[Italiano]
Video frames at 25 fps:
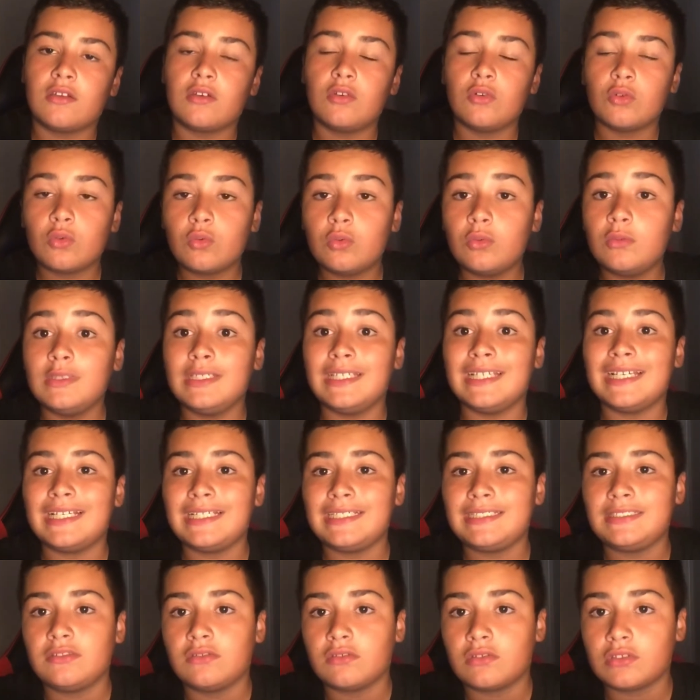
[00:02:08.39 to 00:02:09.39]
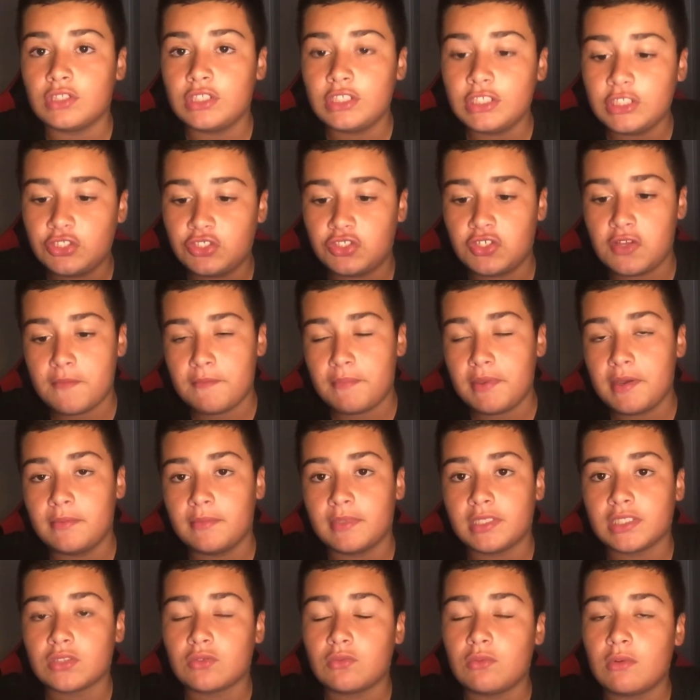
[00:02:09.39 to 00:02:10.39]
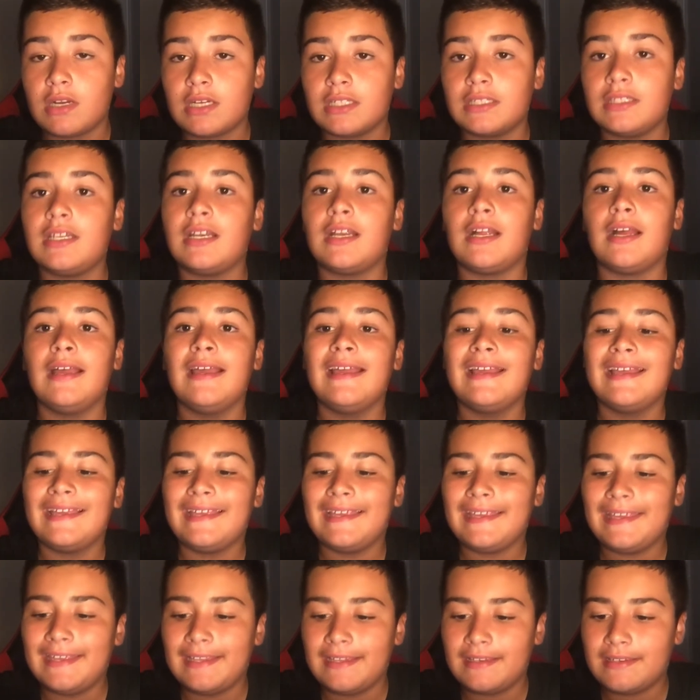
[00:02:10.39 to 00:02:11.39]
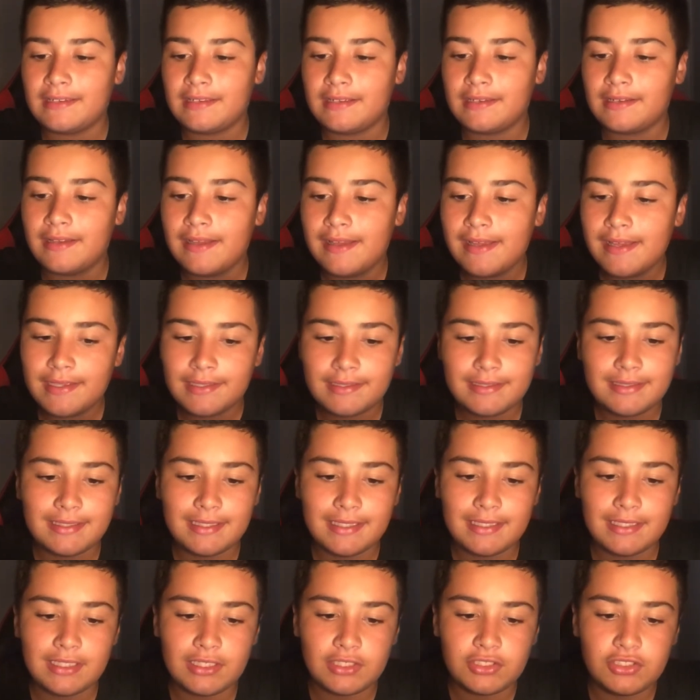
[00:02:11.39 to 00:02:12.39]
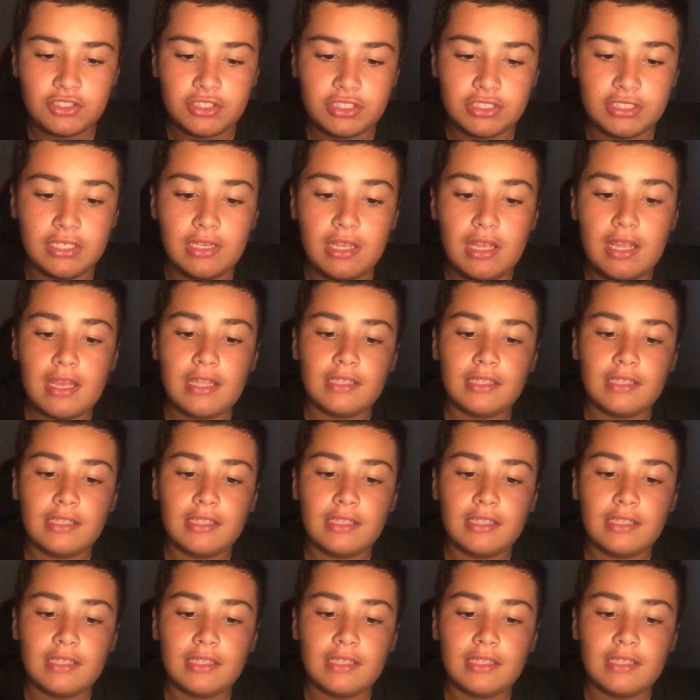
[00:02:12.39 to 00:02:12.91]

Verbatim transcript: con cui esortisce in prima squadra in Serie C.